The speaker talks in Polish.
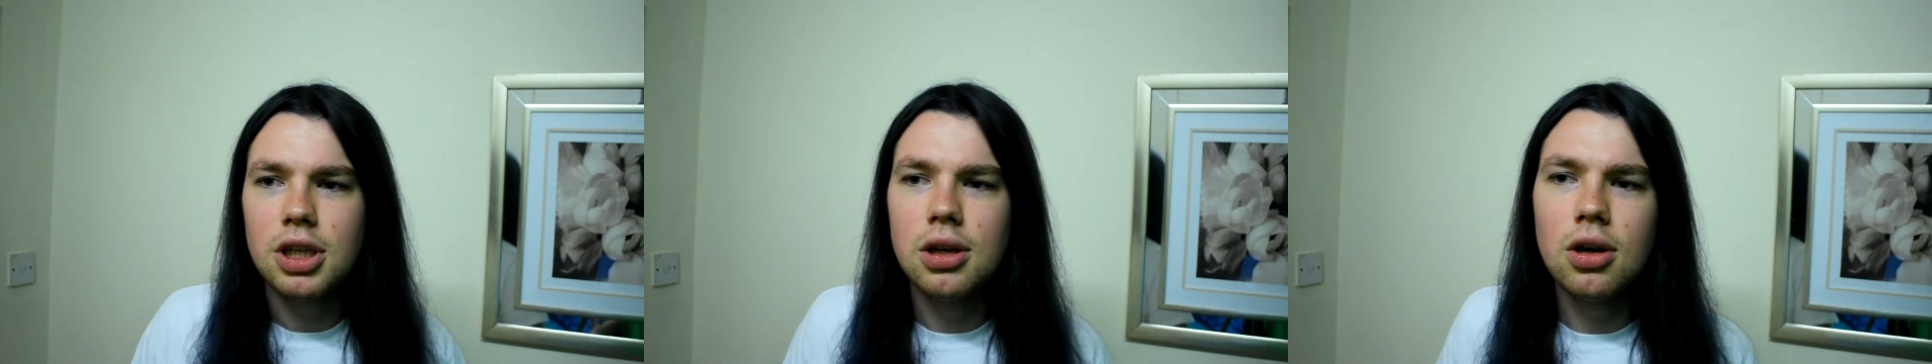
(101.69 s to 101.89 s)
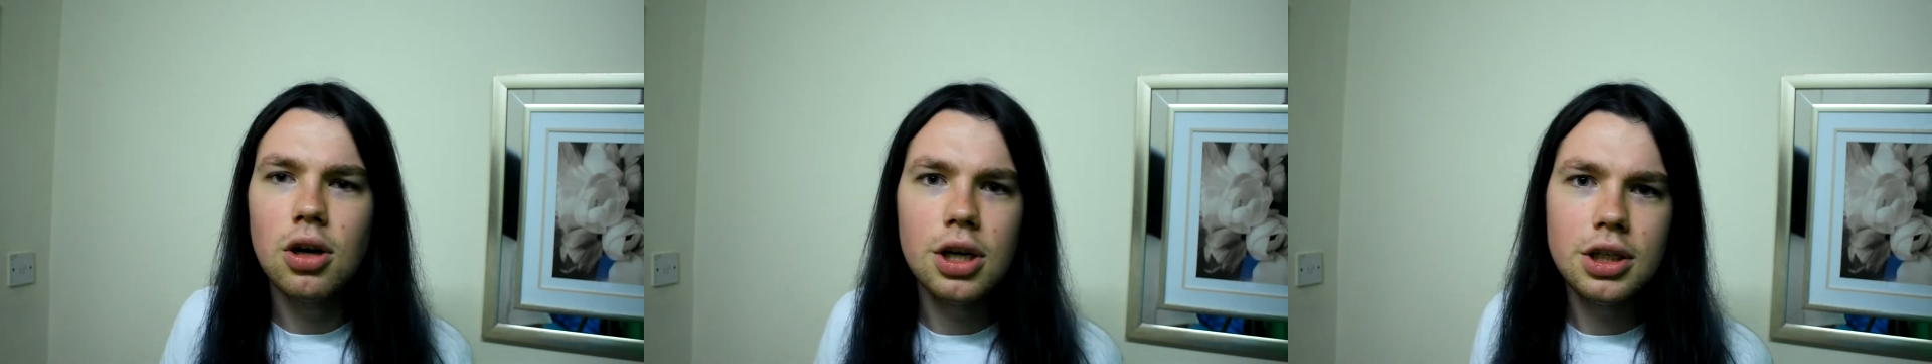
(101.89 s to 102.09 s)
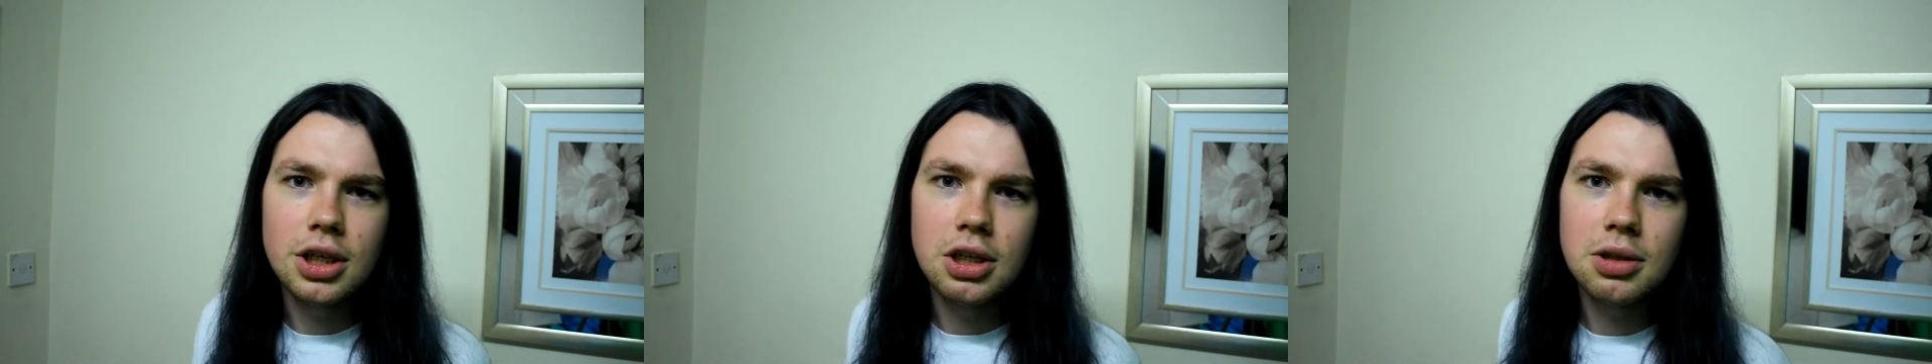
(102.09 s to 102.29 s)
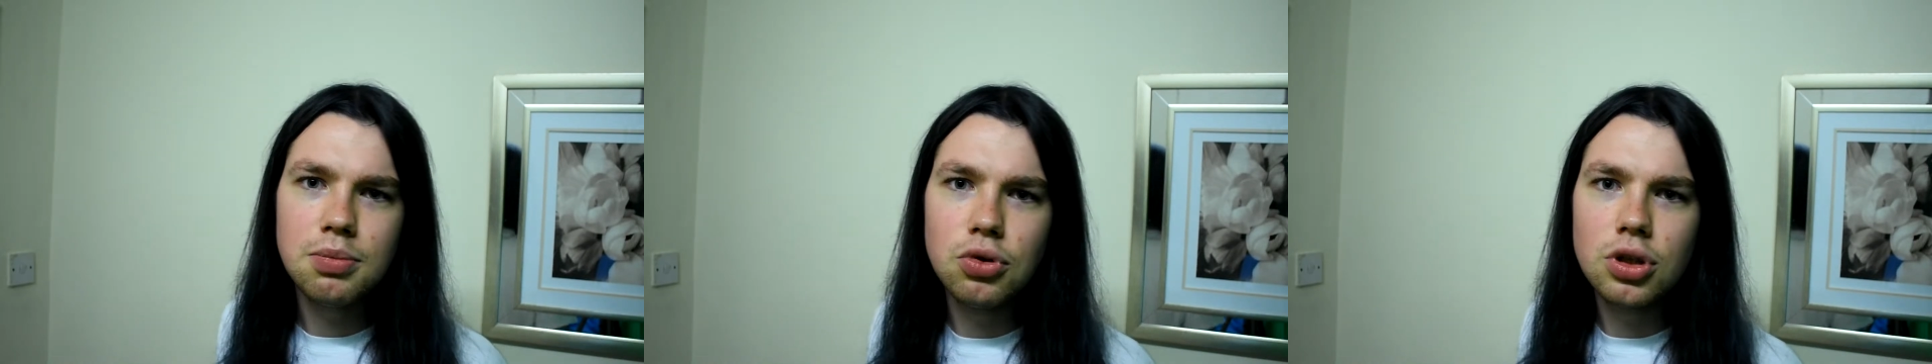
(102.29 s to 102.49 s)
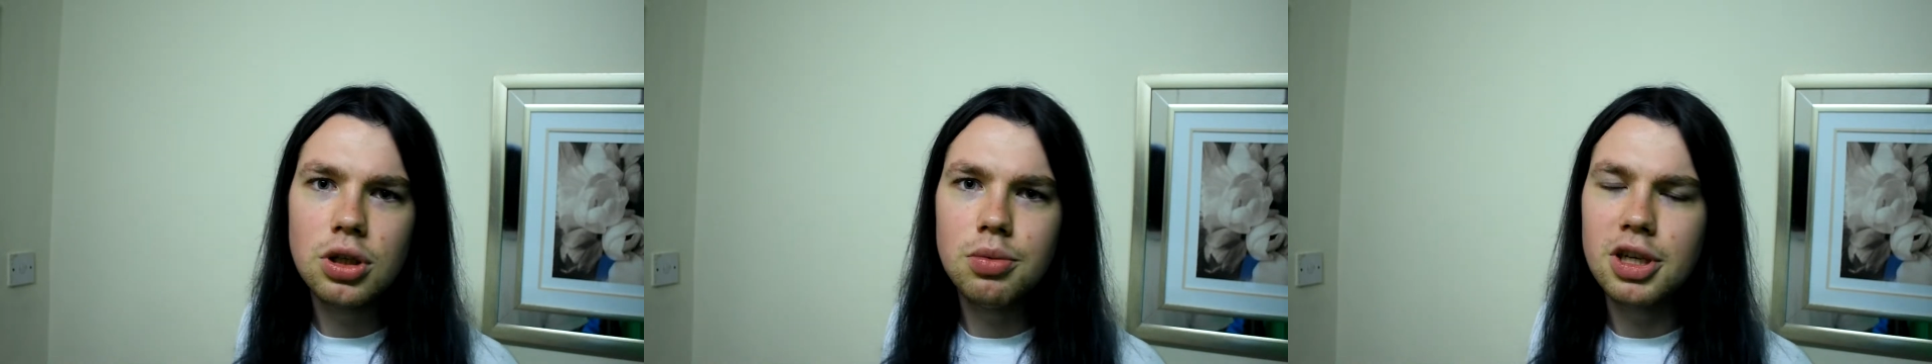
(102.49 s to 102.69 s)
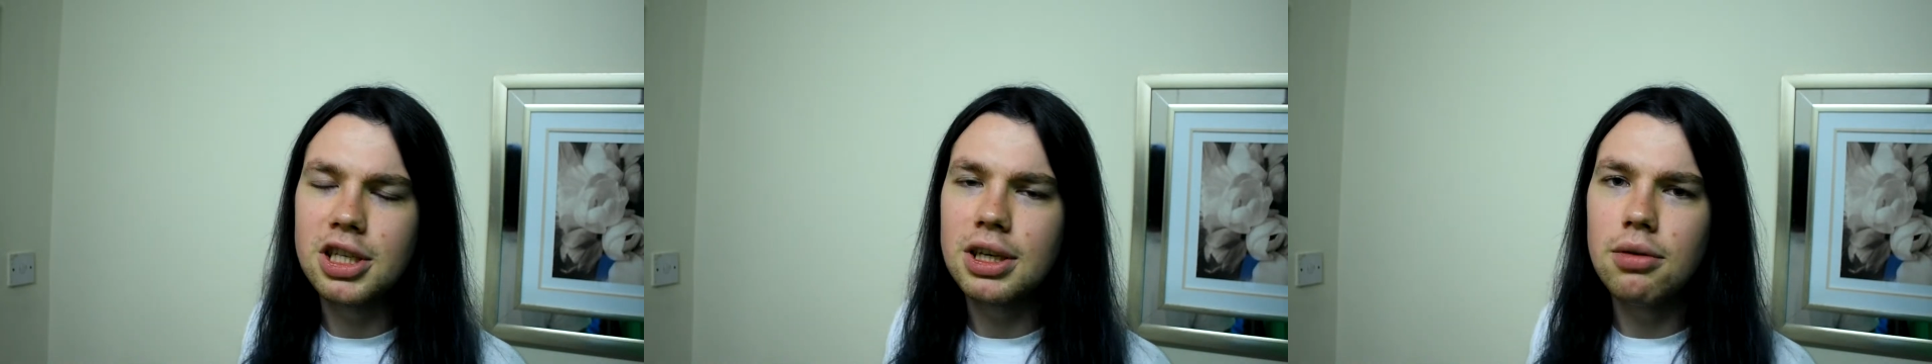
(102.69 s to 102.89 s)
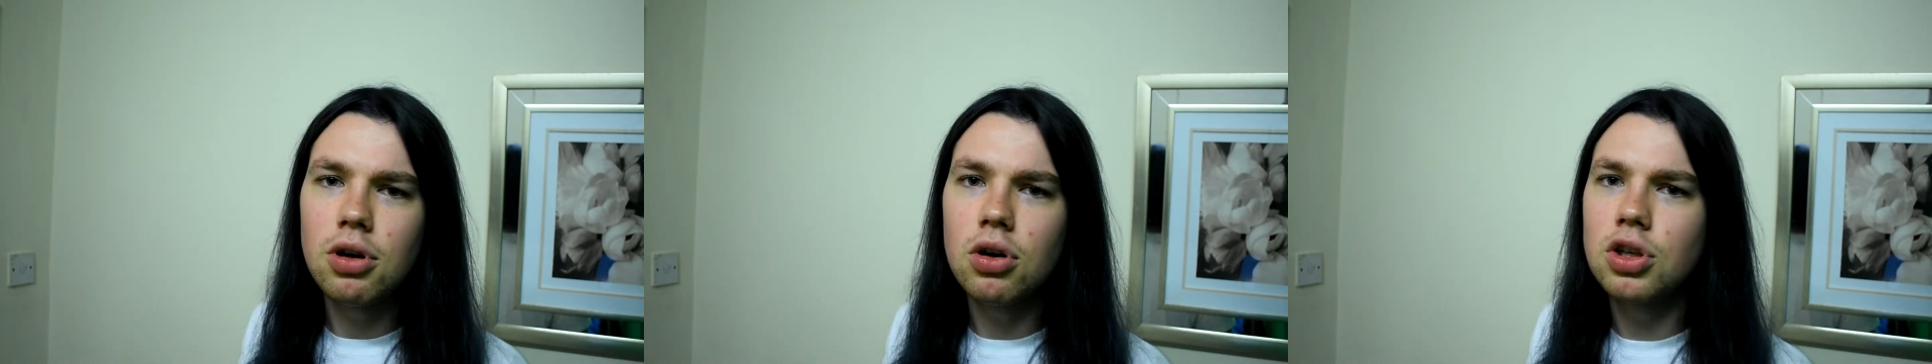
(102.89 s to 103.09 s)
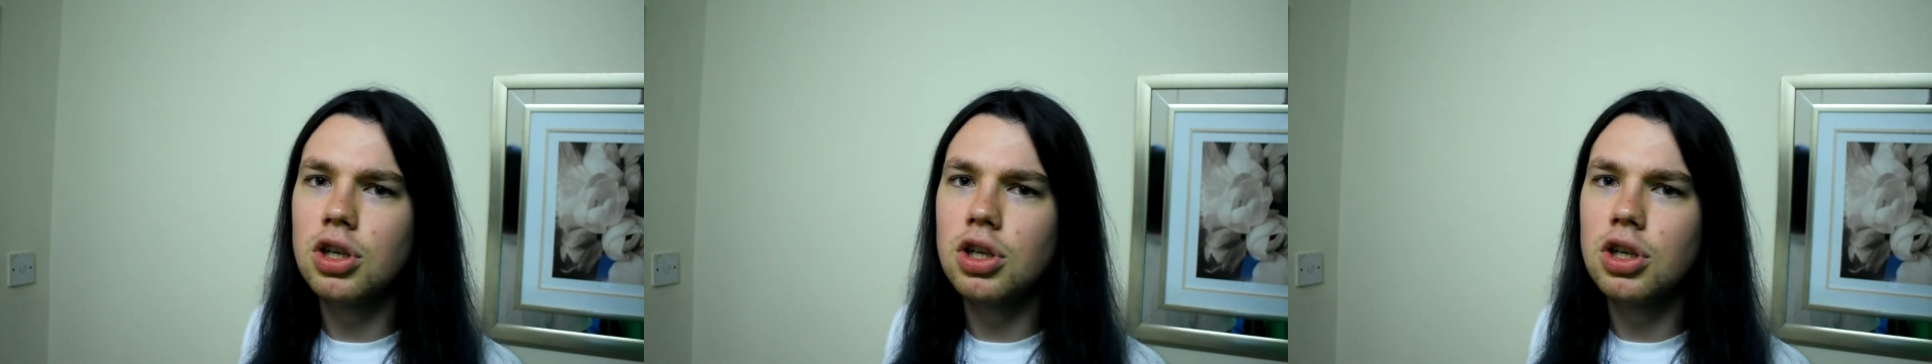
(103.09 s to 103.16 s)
tylko jedzenie z puszki przez cały rok,